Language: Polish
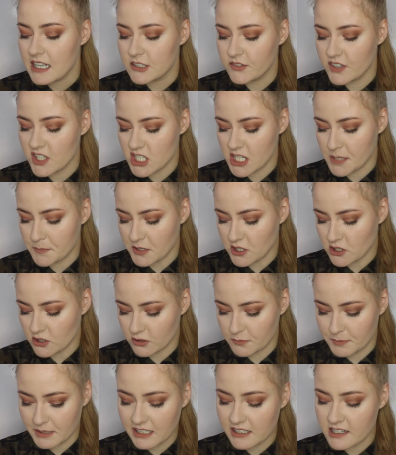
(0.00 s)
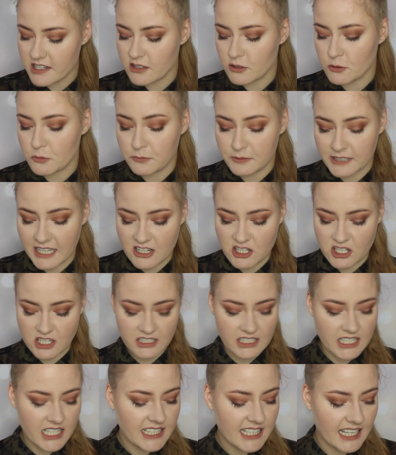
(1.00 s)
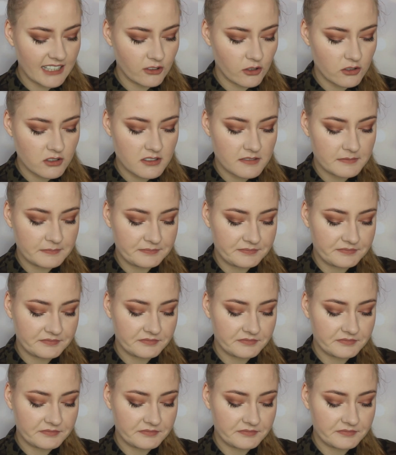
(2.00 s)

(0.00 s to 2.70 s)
250 ml na dzień i na noc.